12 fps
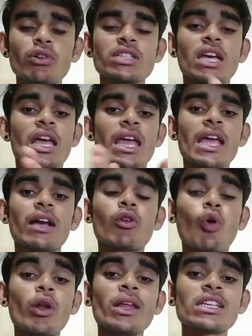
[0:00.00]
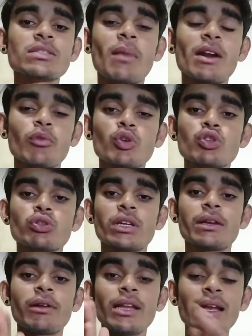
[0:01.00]
वॉच एक रोलिंग स्मार्ट वॉच हो
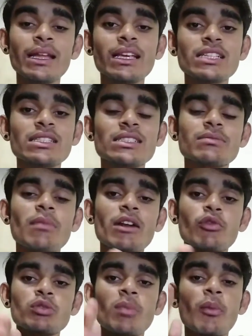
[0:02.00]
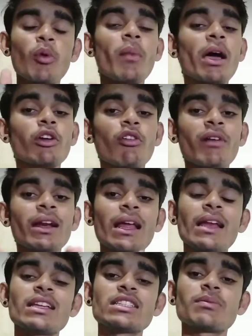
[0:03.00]
जाने वाली यानी कि इस स्मार्ट वॉच में आपको माइक्रोवेन
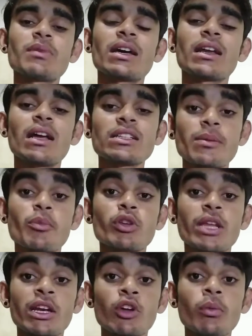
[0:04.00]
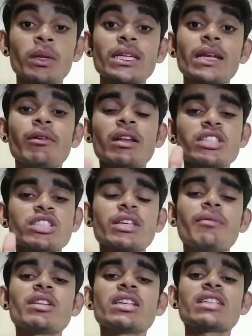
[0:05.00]
एंड स्पीकर का सपोर्ट देखने को मिल जाने वाला
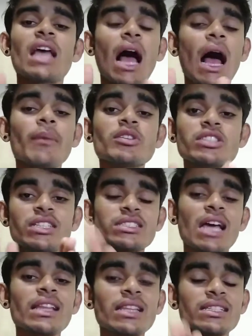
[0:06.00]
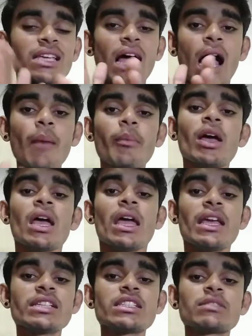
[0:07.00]
जिसकी वजह से आप जिसकी सहायता से आप
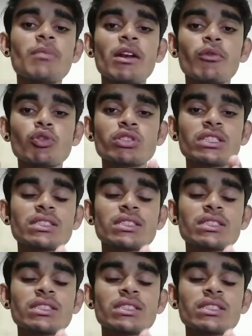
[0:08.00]
इस स्मार्ट वॉच की